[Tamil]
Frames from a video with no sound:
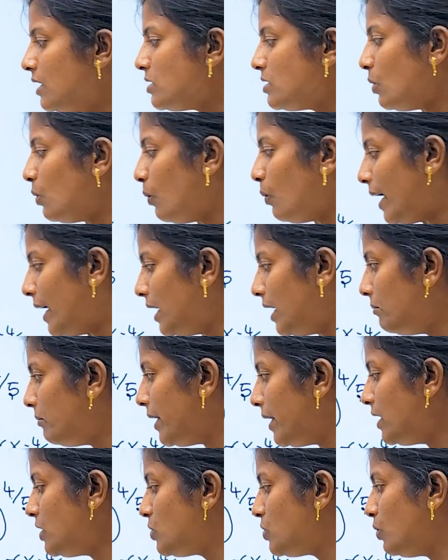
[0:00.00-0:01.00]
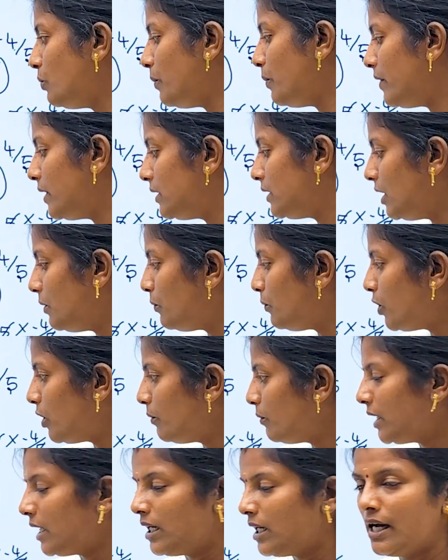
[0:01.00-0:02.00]
ஸோ ஒன் பை டூ பவர் த்ரீ
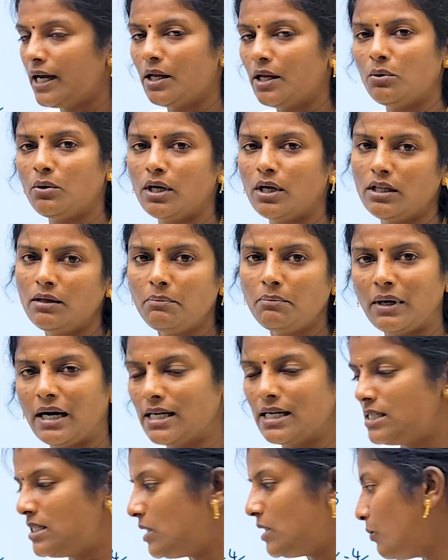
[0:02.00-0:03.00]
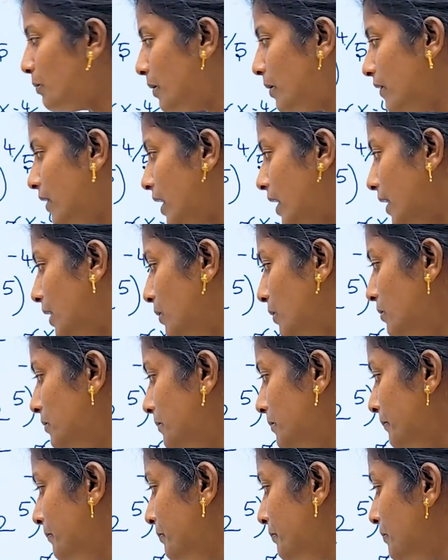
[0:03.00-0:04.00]
போடும்போது என்ன ஆயிடும் அது பாசிட்டிவ் பவர் ஆகிடும்
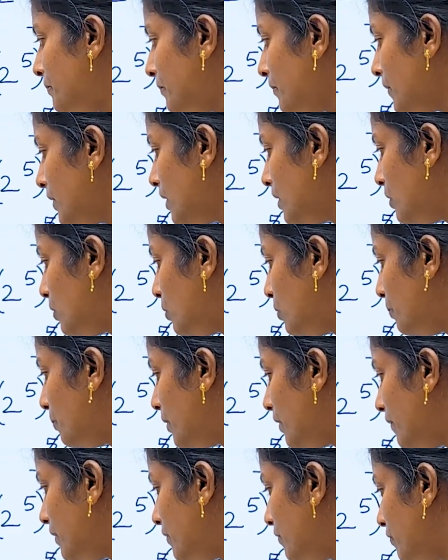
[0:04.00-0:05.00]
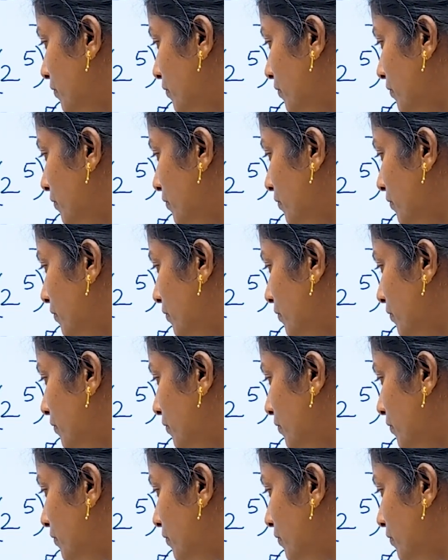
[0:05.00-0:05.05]
டூ பவர்